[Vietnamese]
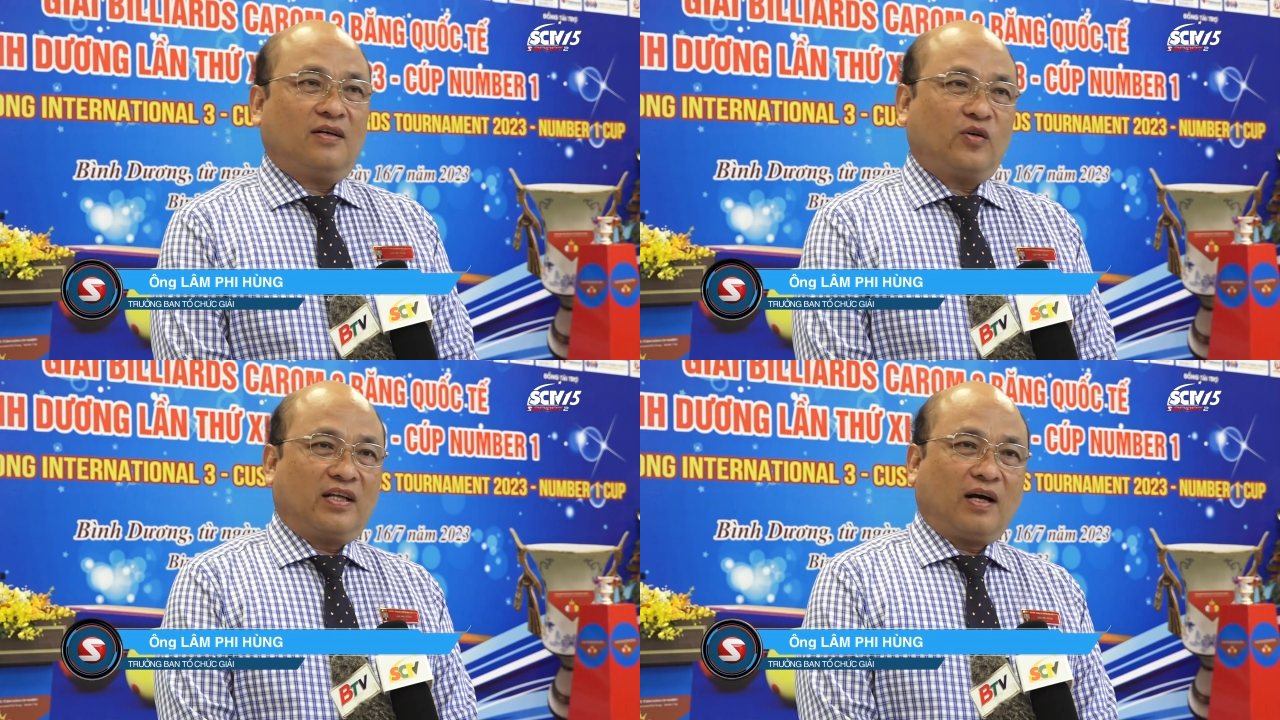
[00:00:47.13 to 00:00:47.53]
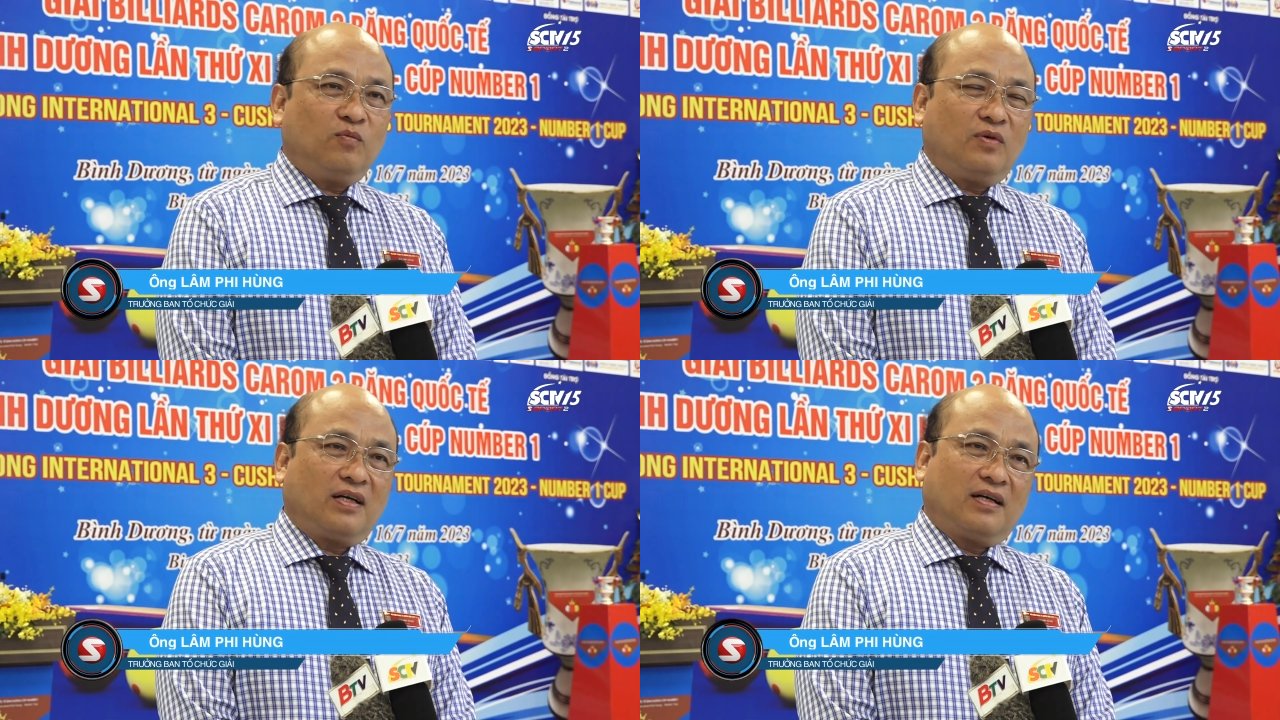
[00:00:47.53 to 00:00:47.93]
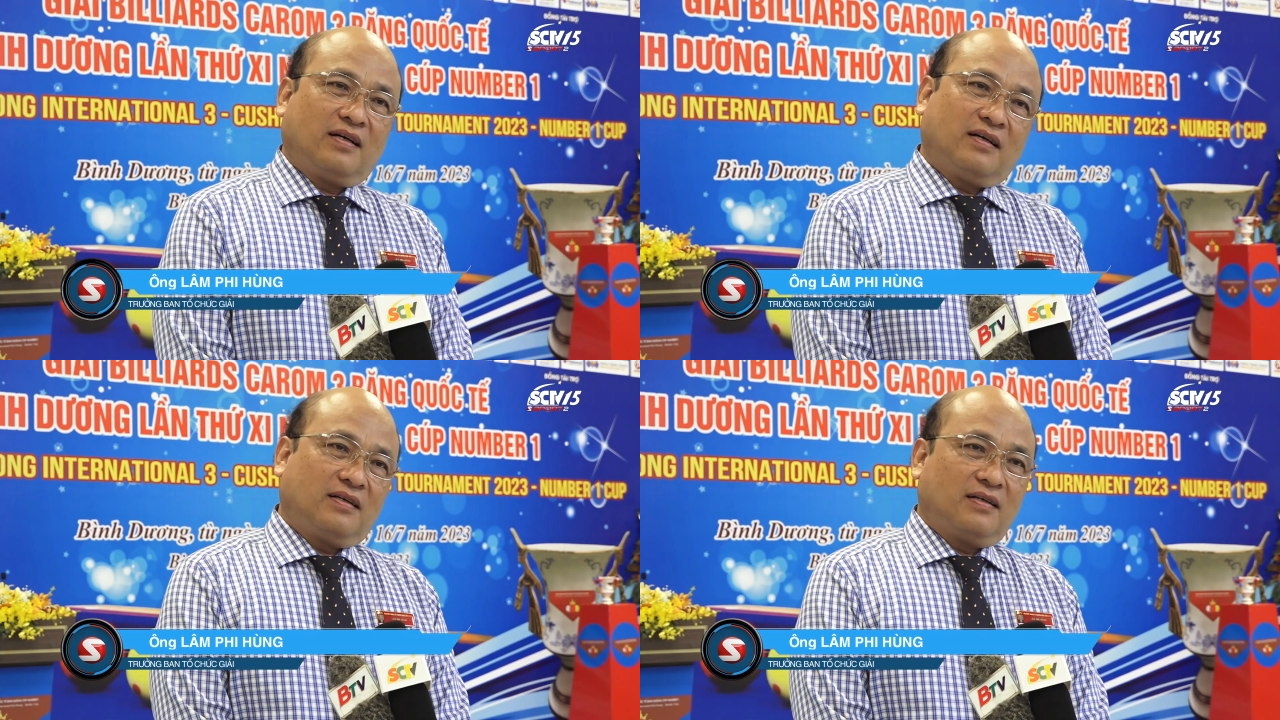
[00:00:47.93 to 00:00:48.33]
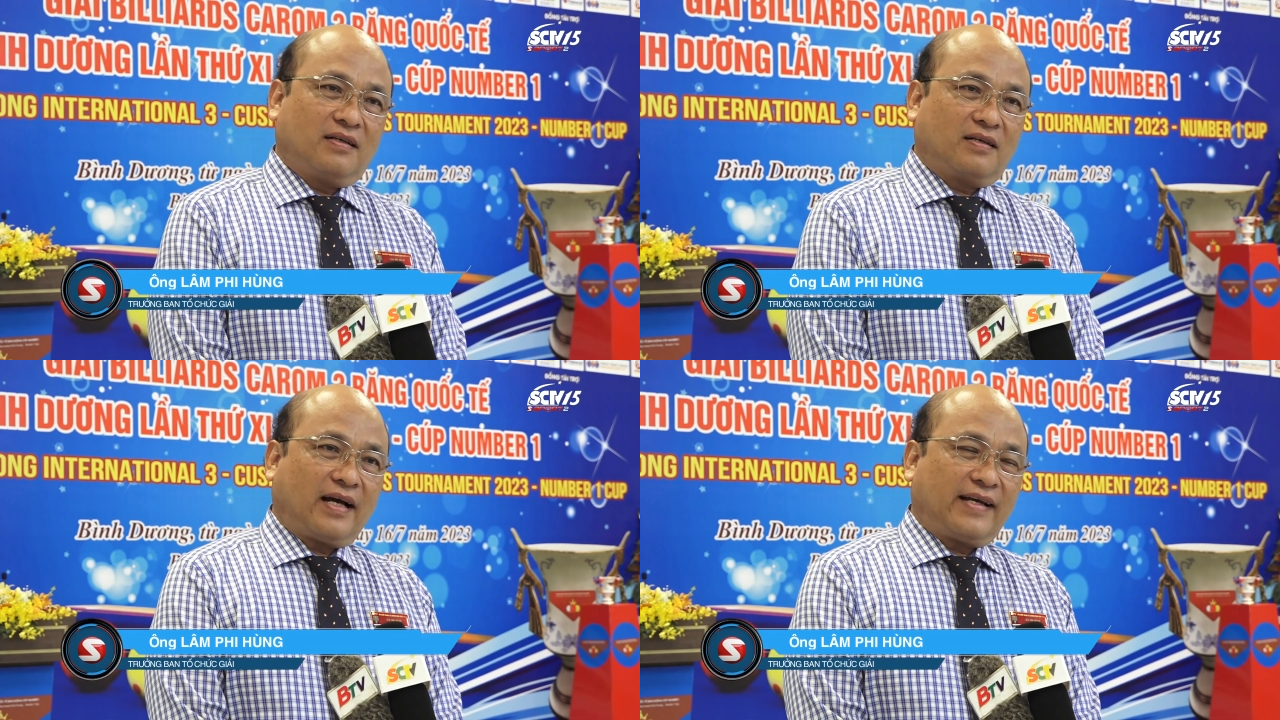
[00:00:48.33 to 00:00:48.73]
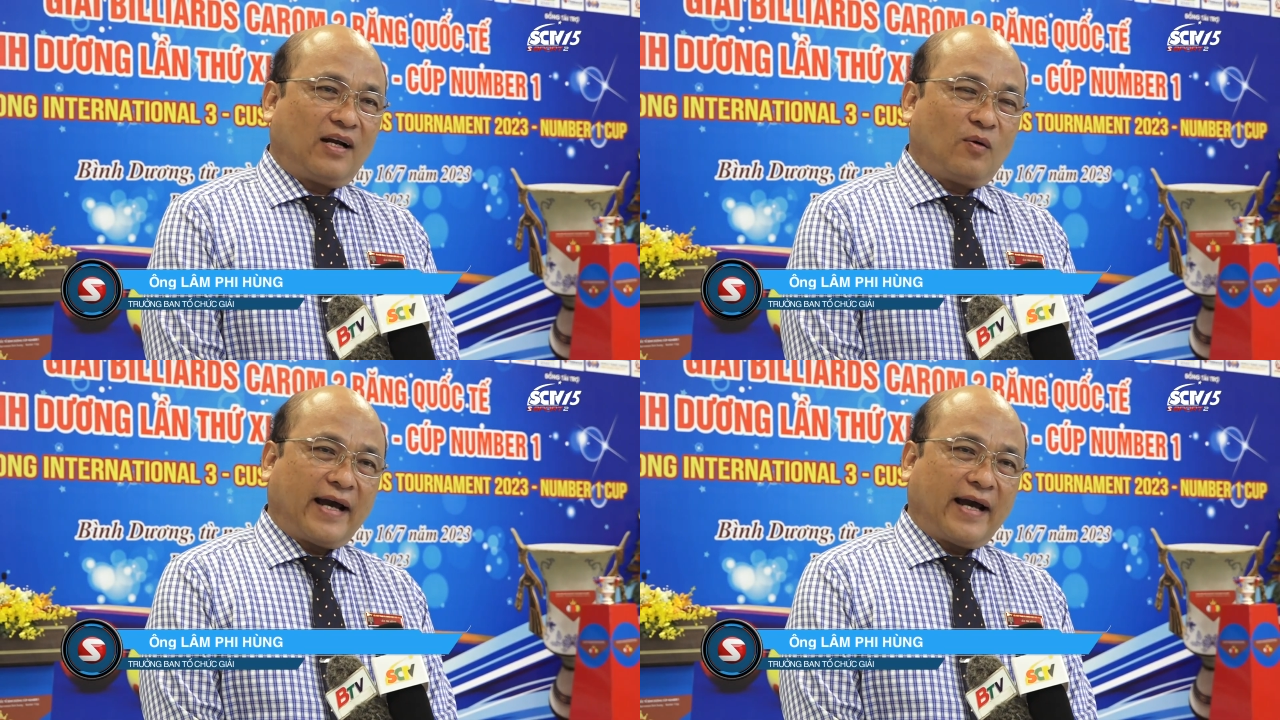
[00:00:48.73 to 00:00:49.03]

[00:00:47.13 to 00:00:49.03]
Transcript: truyền thống các giải đấu